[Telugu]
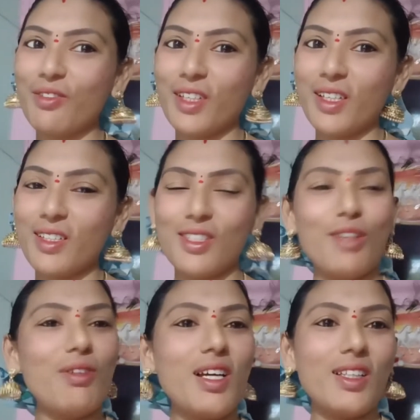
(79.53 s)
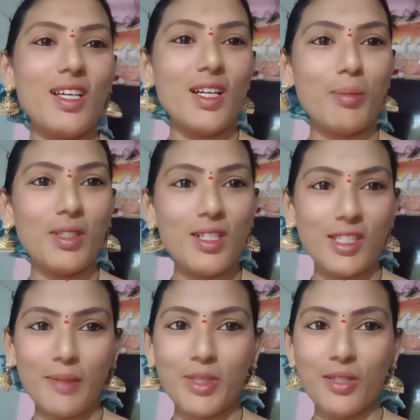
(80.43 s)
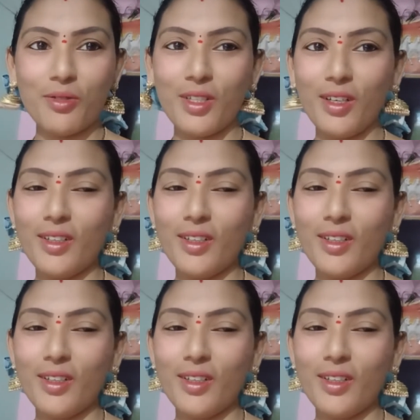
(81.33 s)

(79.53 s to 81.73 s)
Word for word: ఫ్రెండ్స్ ఈ ఎక్కడ మధ్యలో స్కిప్ చేయకుండా